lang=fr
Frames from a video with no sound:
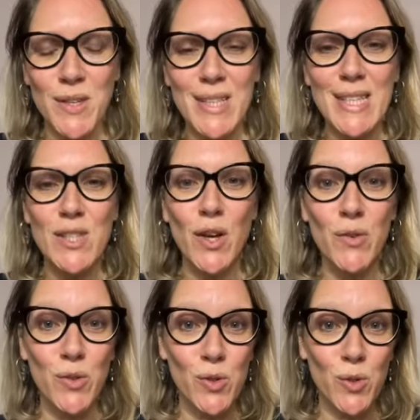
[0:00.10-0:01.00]

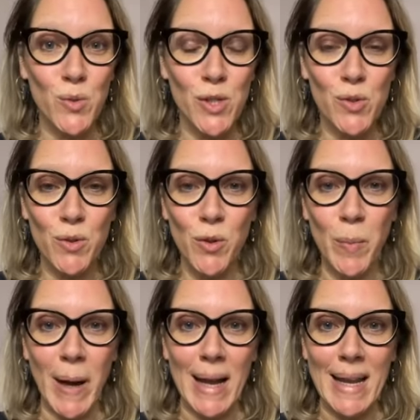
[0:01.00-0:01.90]
79, aujourd'hui je veux te
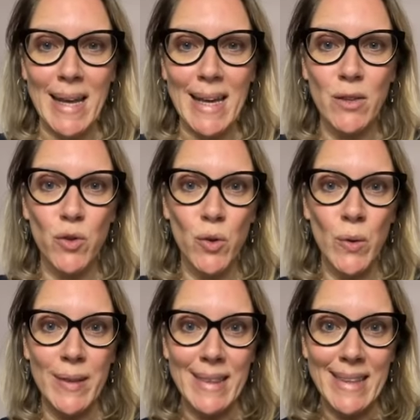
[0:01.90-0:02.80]
parler
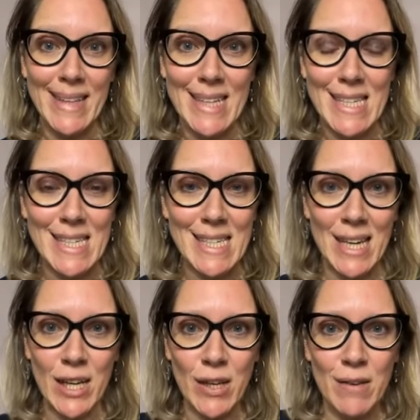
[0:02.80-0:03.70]
de
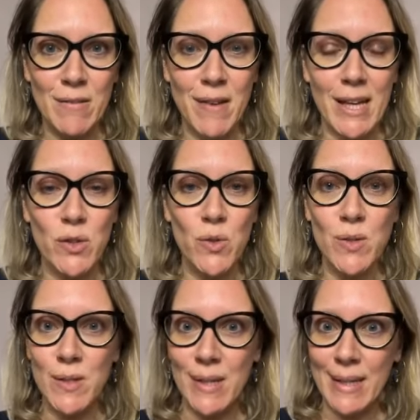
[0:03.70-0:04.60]
niche
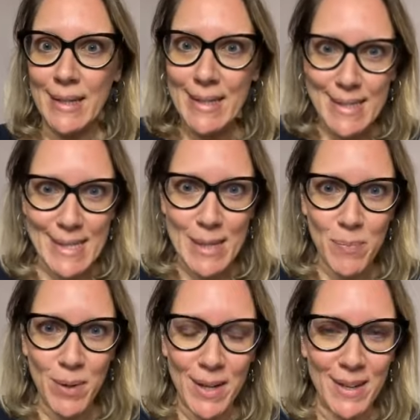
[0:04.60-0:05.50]
versus
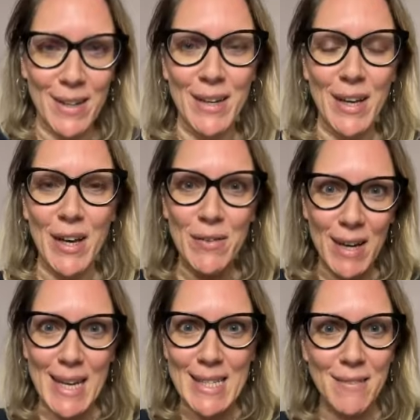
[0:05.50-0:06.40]
cible.
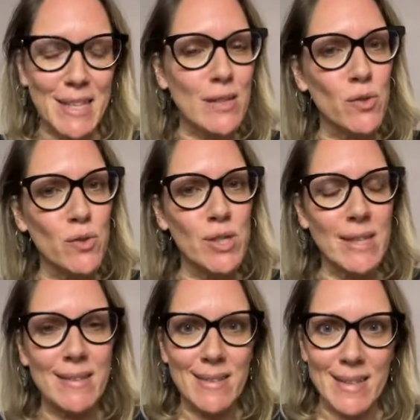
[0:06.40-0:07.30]
Voilà, ça va être un
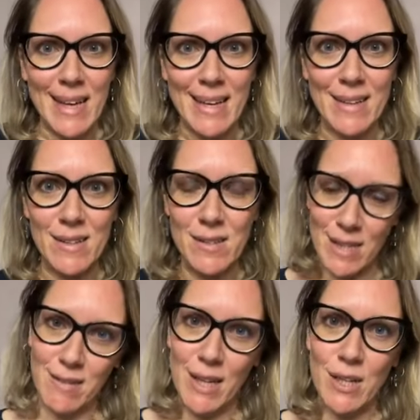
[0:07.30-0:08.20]
sujet très
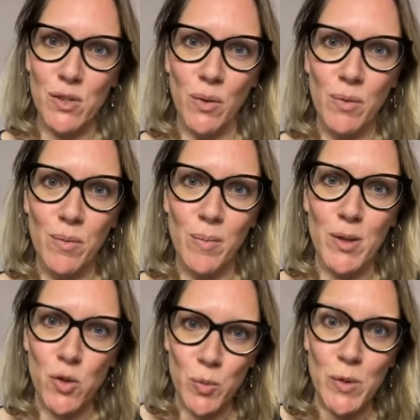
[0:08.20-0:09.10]
intéressant
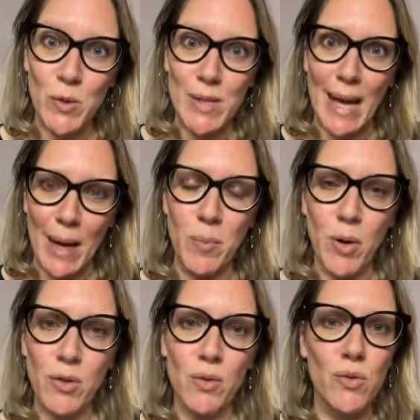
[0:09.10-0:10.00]
parce que je pense que c'est
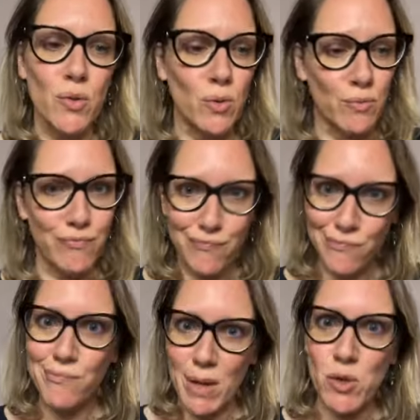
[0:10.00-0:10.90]
important de
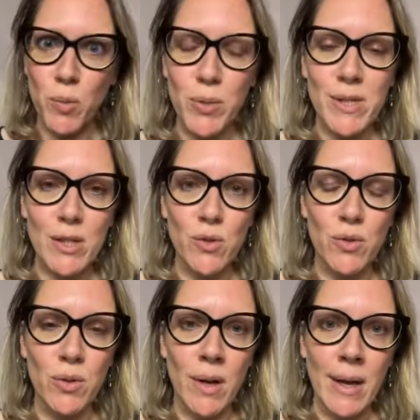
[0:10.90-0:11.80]
bah, se poser
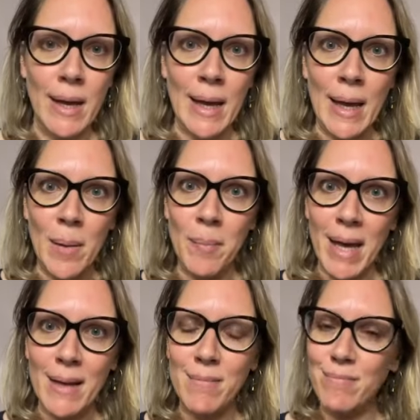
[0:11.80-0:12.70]
dessus.
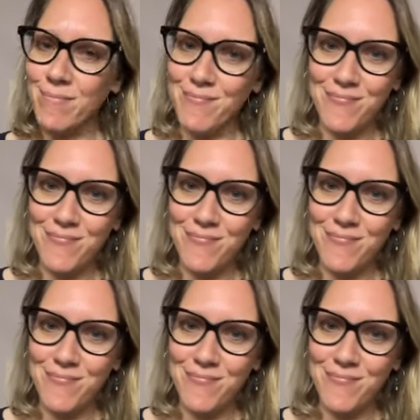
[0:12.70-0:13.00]
Mais